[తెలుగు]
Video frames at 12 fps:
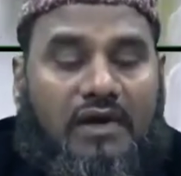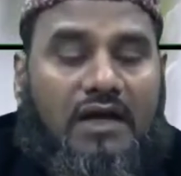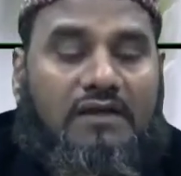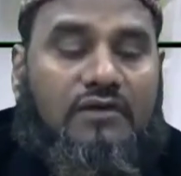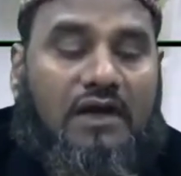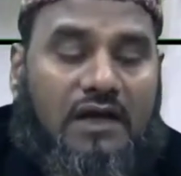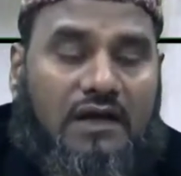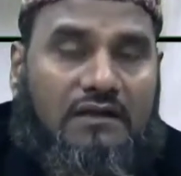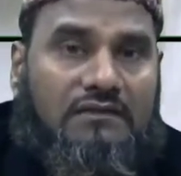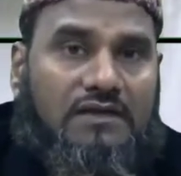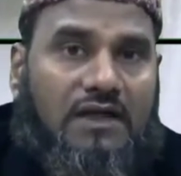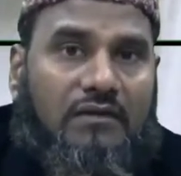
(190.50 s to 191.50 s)
నమాజు
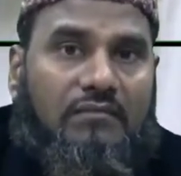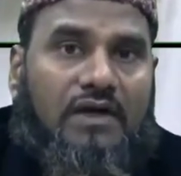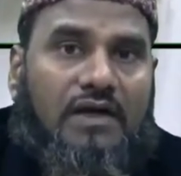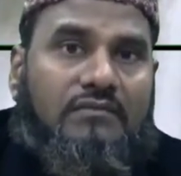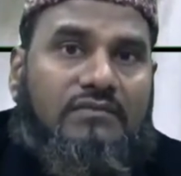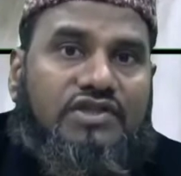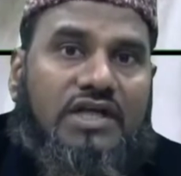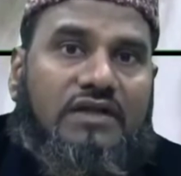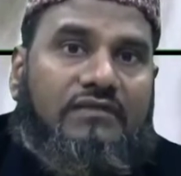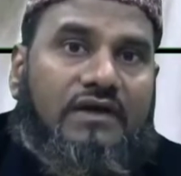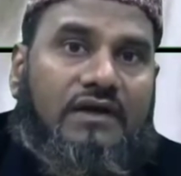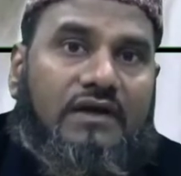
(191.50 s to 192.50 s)
అనంతరం మనం
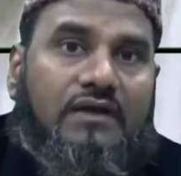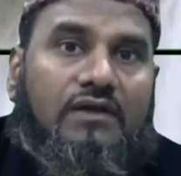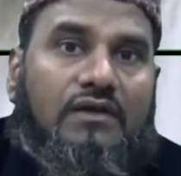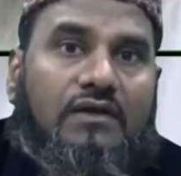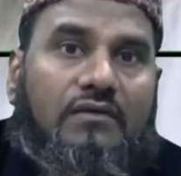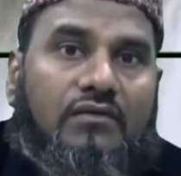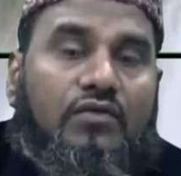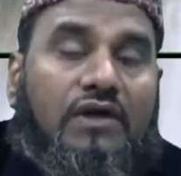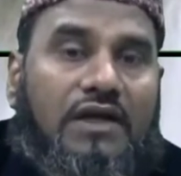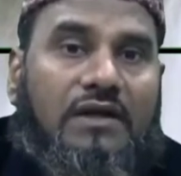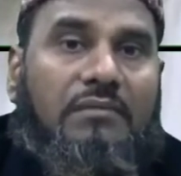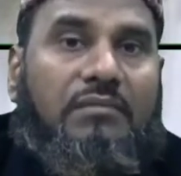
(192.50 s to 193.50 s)
చదివే
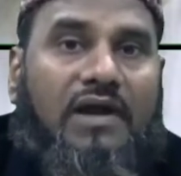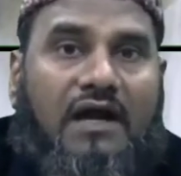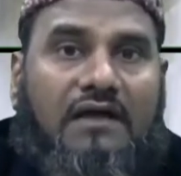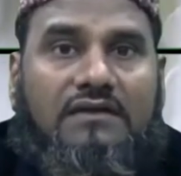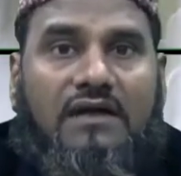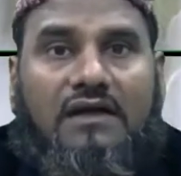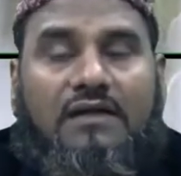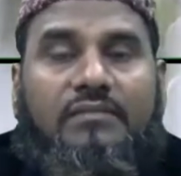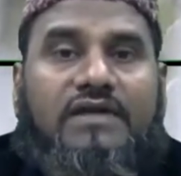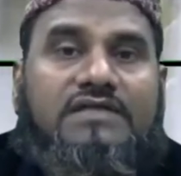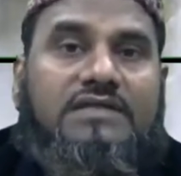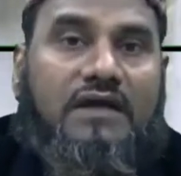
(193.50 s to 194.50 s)
కొన్ని ప్రార్థనల్ని
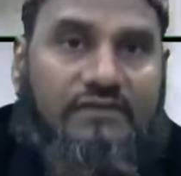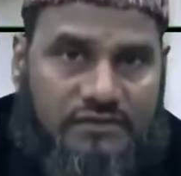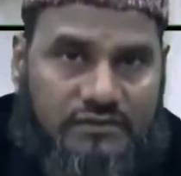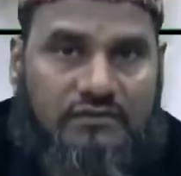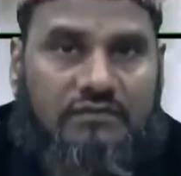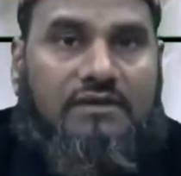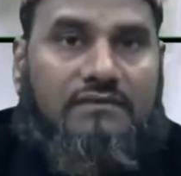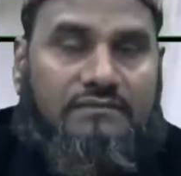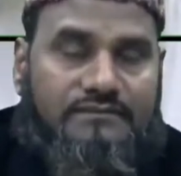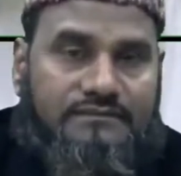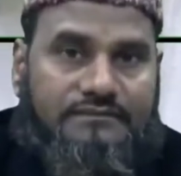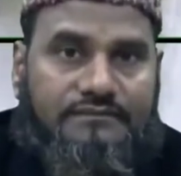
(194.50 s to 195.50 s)
ప్రస్తావించుకుందాం
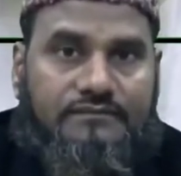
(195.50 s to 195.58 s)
